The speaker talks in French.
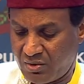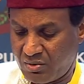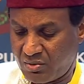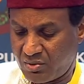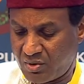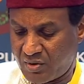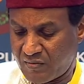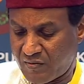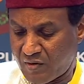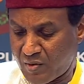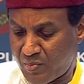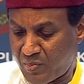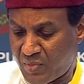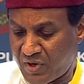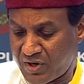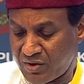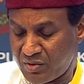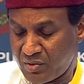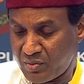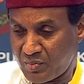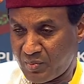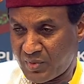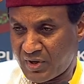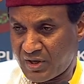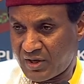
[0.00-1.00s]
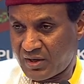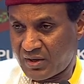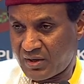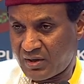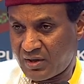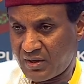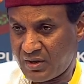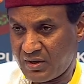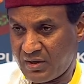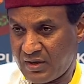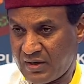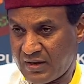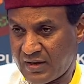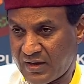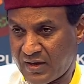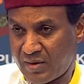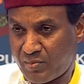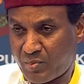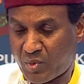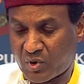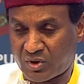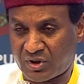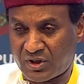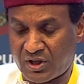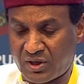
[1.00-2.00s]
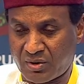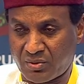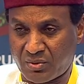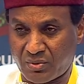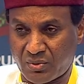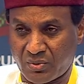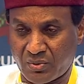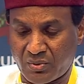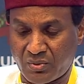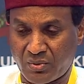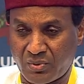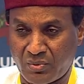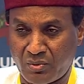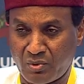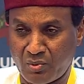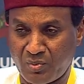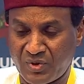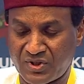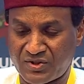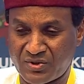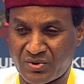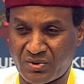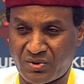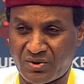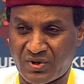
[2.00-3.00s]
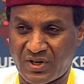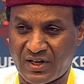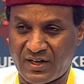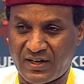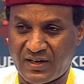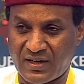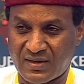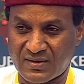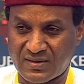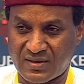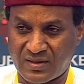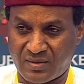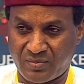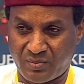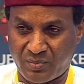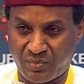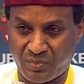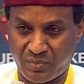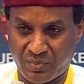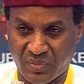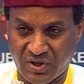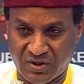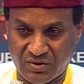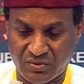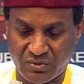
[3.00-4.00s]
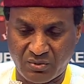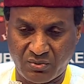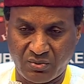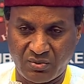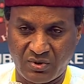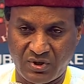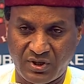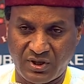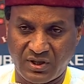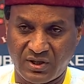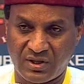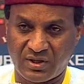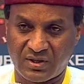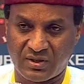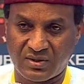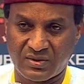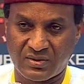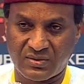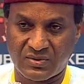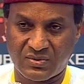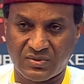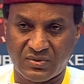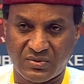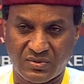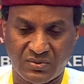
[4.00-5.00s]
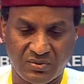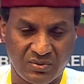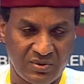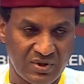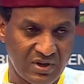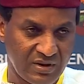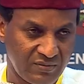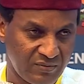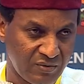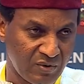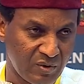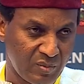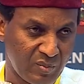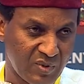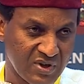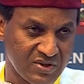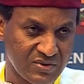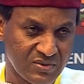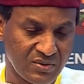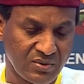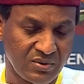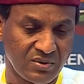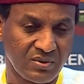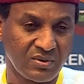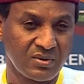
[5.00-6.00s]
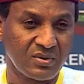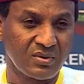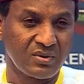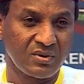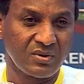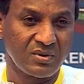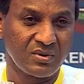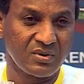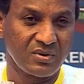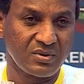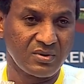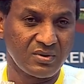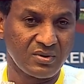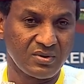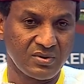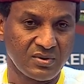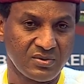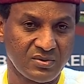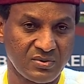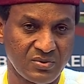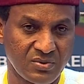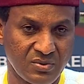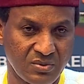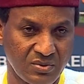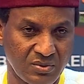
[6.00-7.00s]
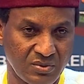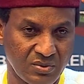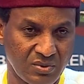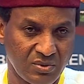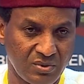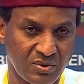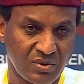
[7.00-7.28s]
Le développement humain, il est important que nous mettions un accent particulier sur la formation, sur le